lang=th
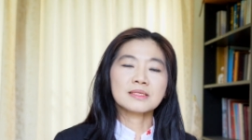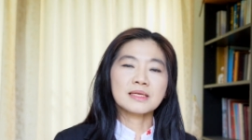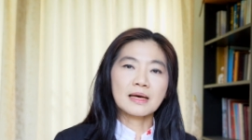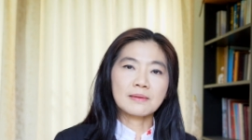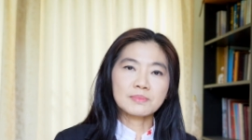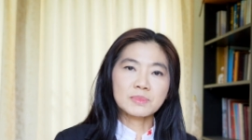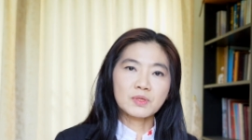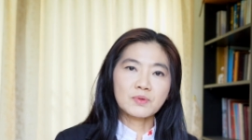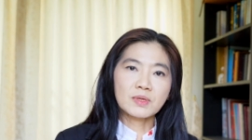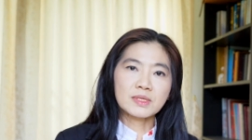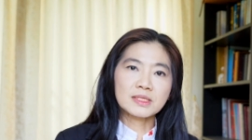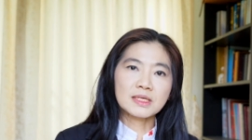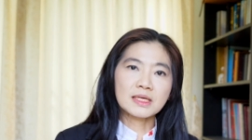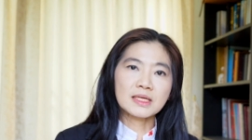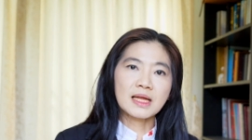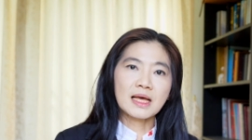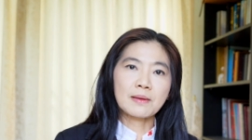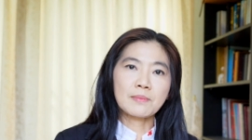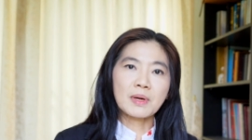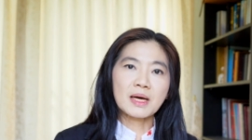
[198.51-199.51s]
3 จังหวัดชา
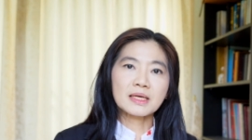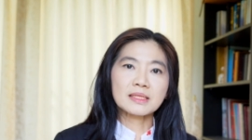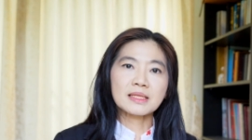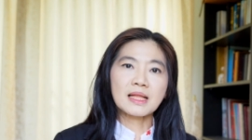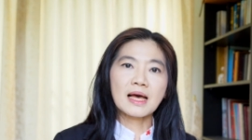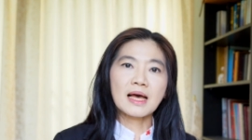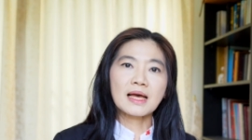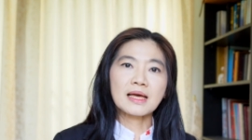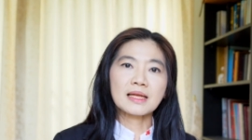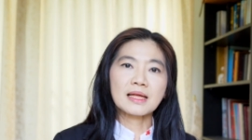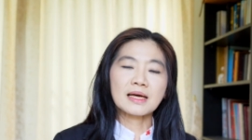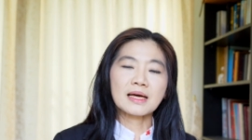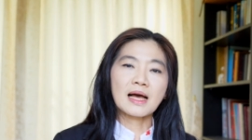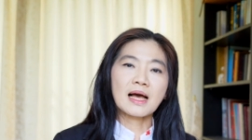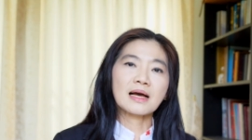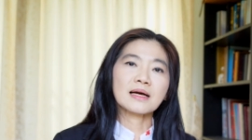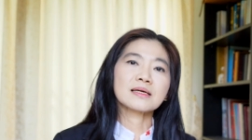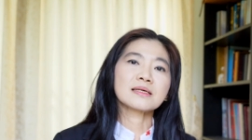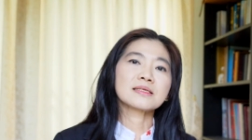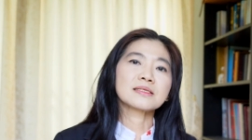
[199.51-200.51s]
ยแดนภาคใต้นะ
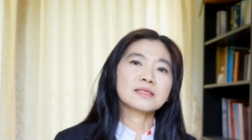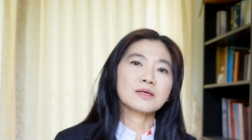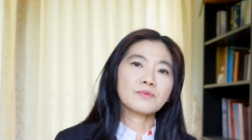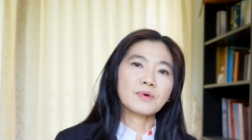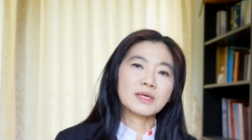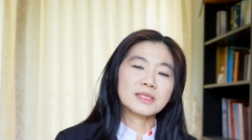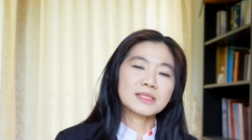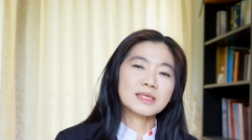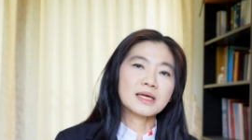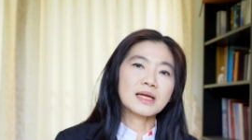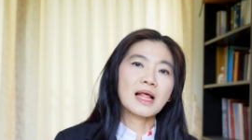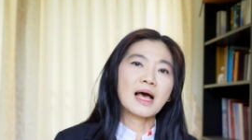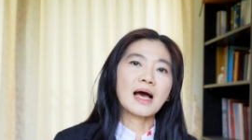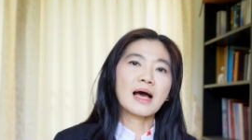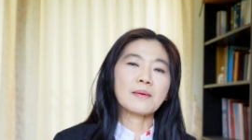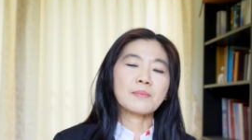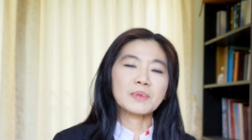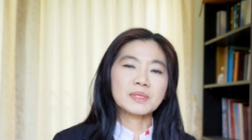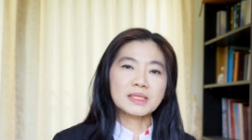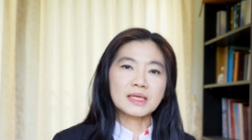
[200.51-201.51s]
คะ คือจังหวัดยะลา
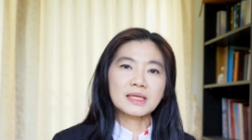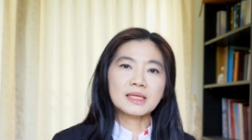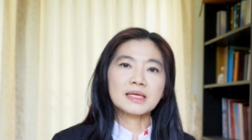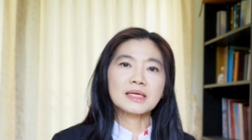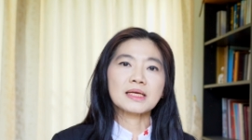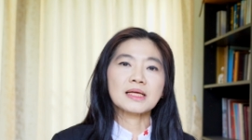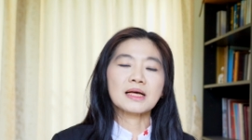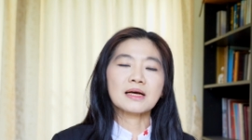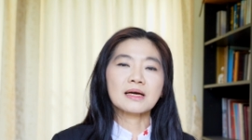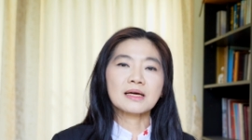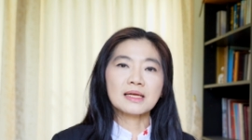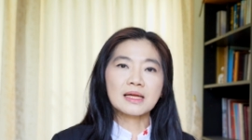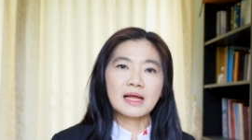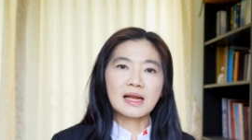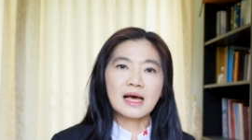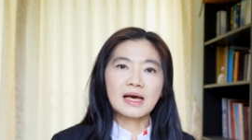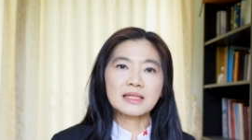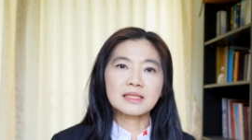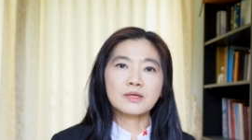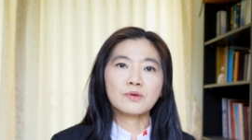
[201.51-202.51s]
ปัตตานี แล้วก็นา
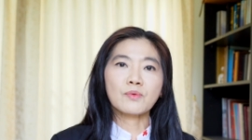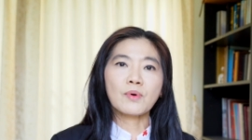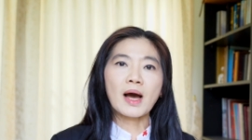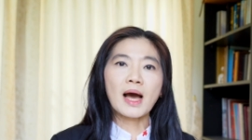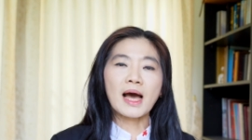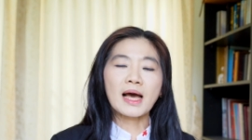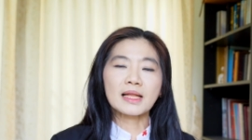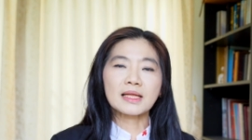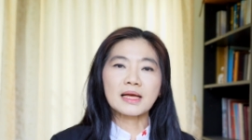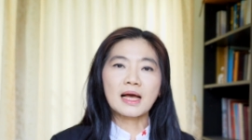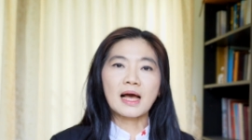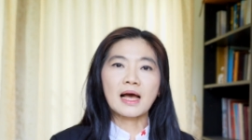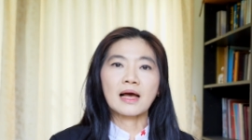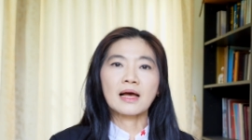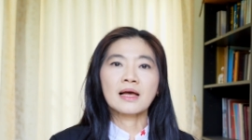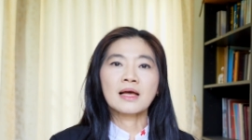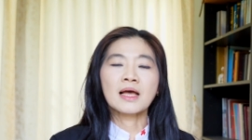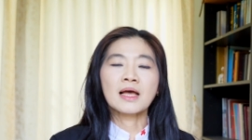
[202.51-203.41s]
ราธิวาสค่ะ